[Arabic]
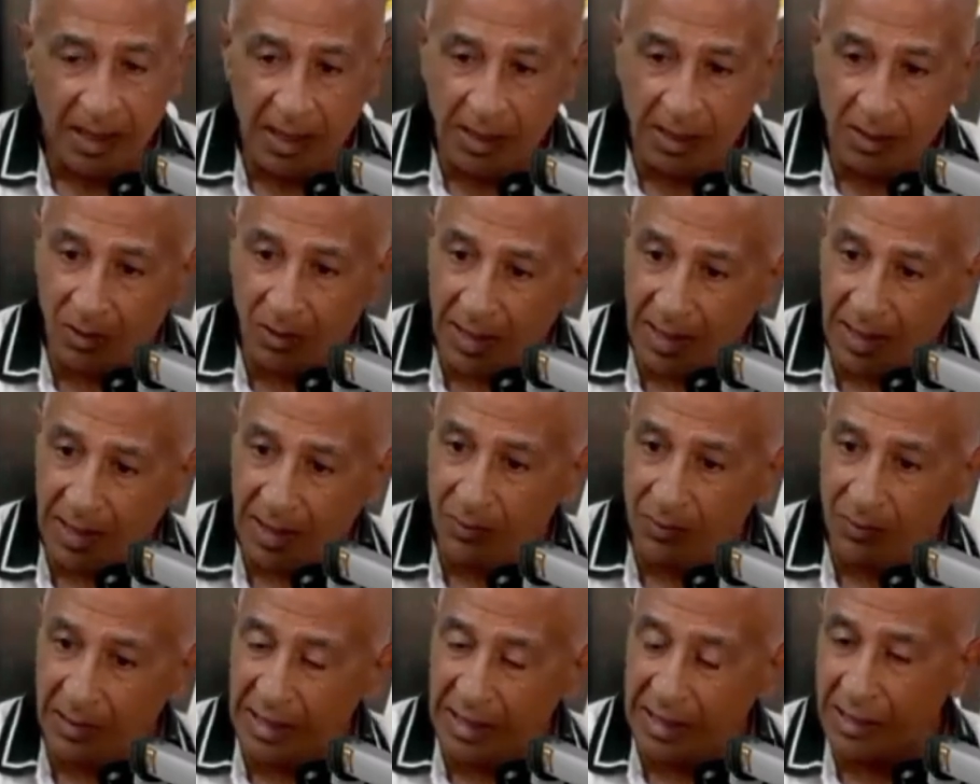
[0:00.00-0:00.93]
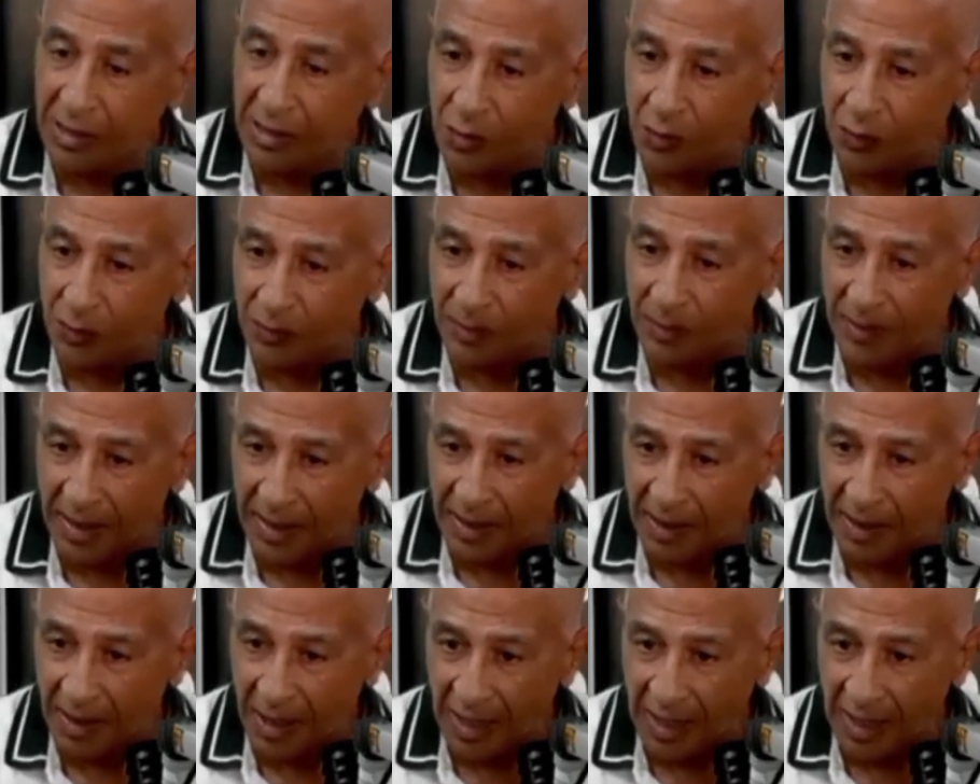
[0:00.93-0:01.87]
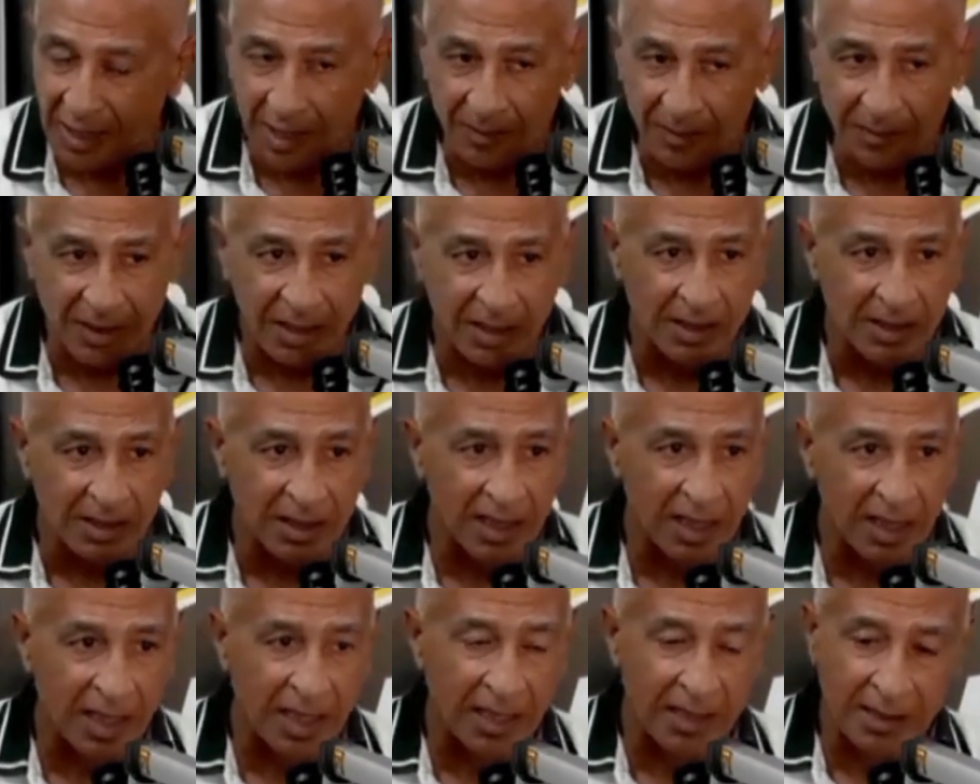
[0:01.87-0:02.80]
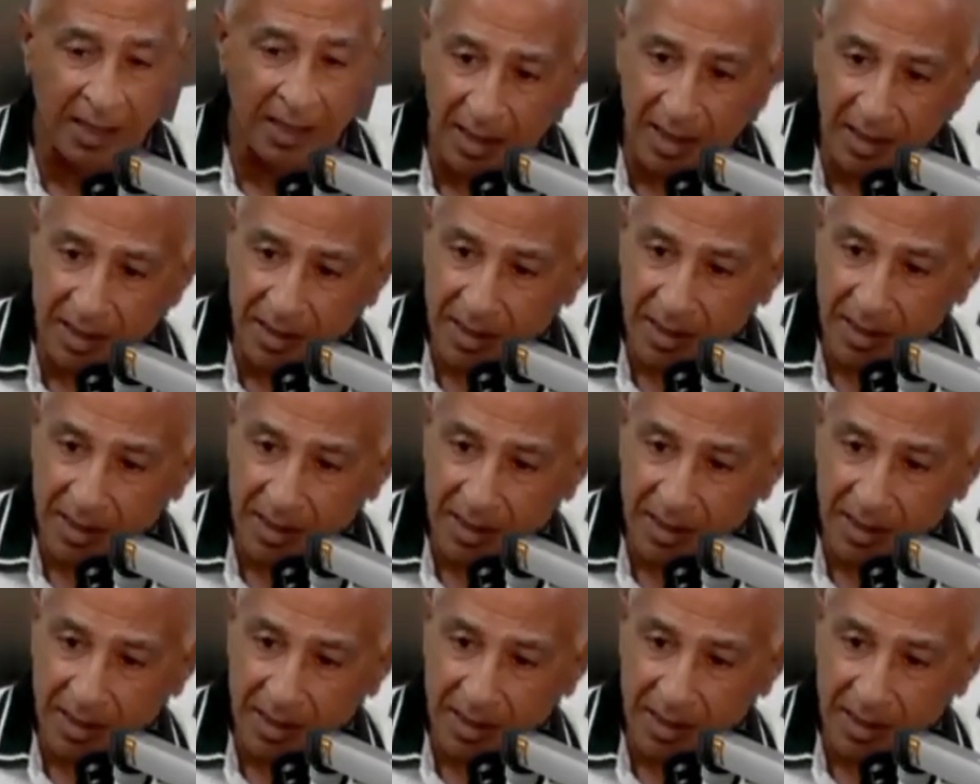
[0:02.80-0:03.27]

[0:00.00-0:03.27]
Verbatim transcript: هذا ولكن ملي كتشوف بان حكم كيدير خطا